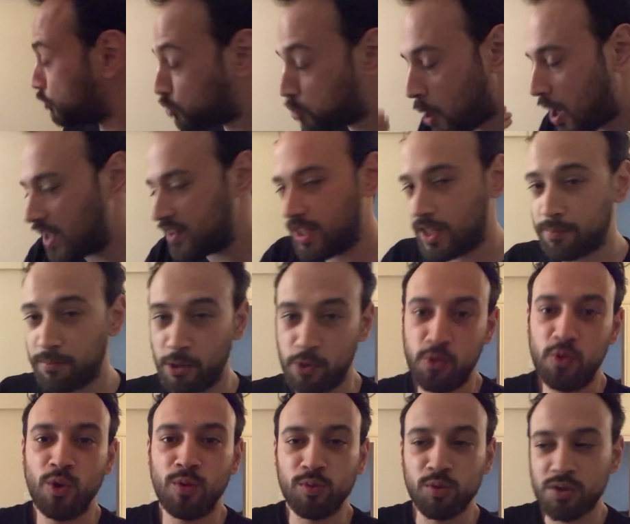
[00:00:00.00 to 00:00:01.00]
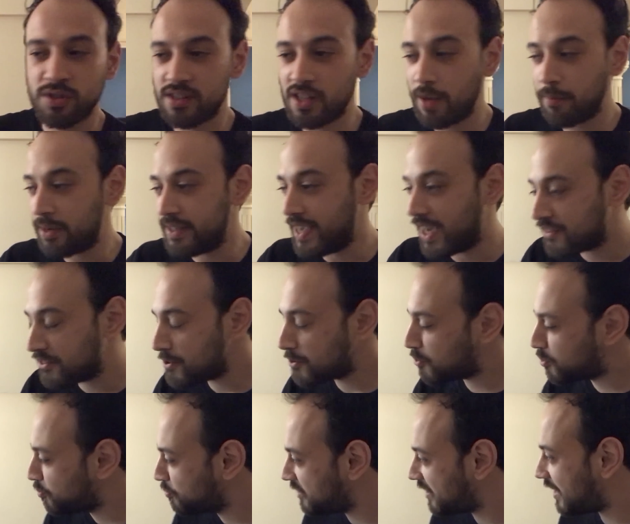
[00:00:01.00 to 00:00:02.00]
Çok anlatmak istiyorum bunu size ama
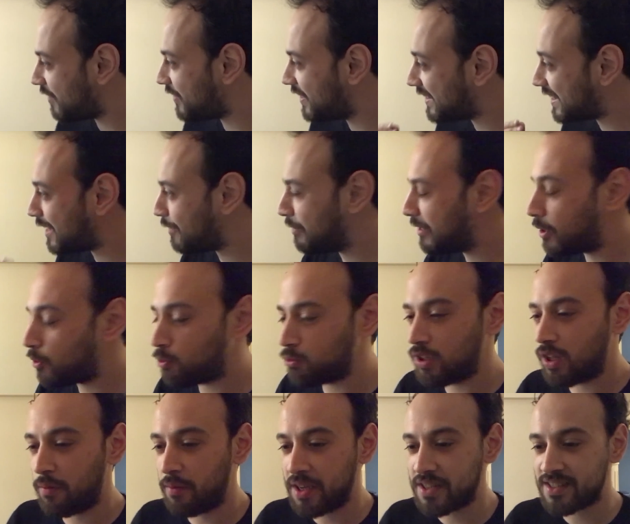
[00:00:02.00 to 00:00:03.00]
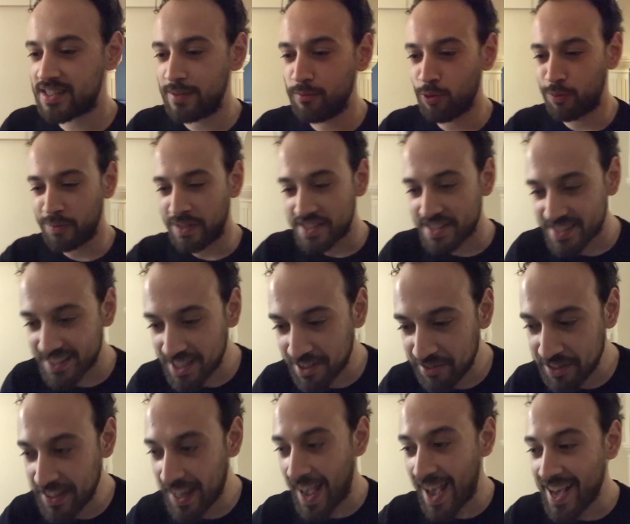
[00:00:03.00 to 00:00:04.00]
yanlış cümleler ve kelimeler kullanmak istemiyorum. Yani
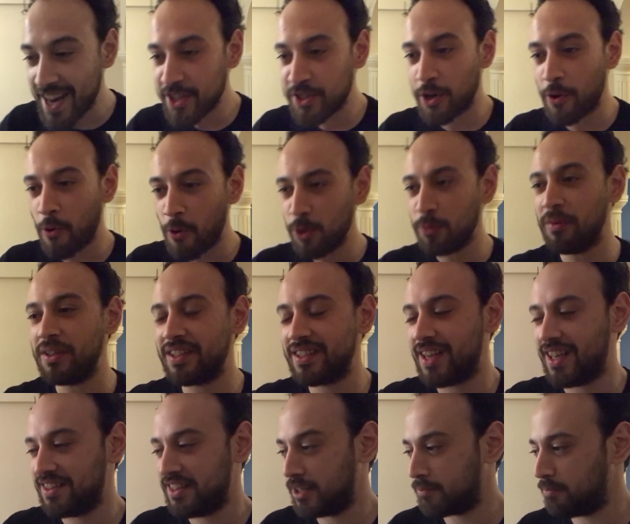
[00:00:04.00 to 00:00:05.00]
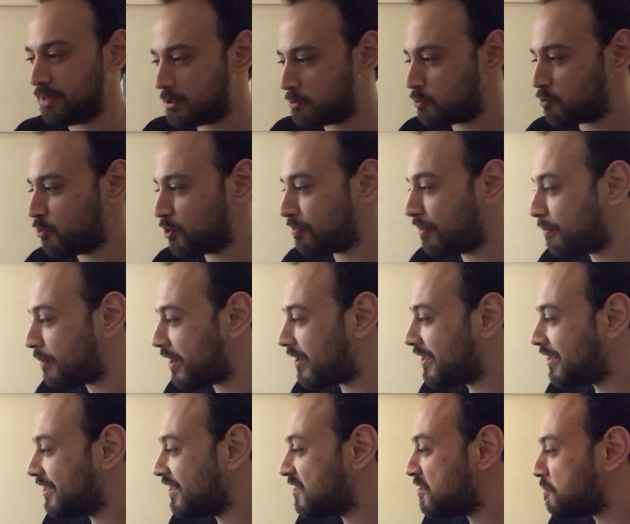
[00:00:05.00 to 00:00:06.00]
sınavın her şey olmadığını anlatmak istiyorum ama
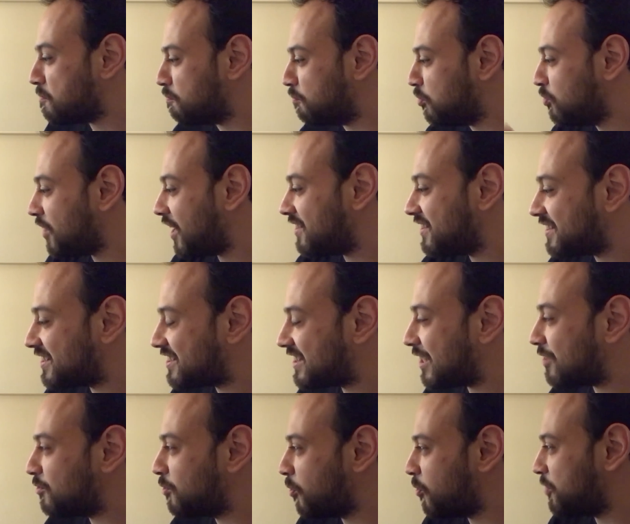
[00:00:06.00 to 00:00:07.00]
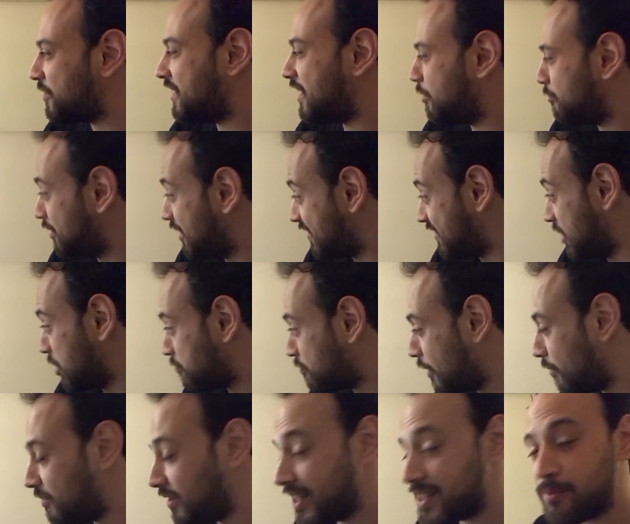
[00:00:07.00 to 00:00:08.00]
bunu anlatacak doğru kelimeler
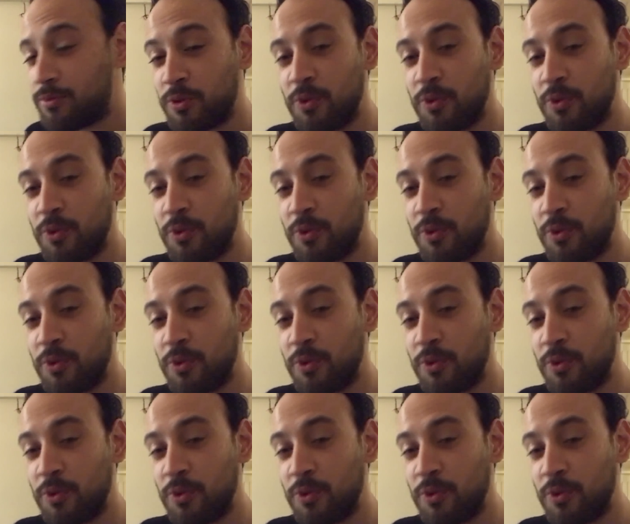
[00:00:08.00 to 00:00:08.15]
seçmem lazım.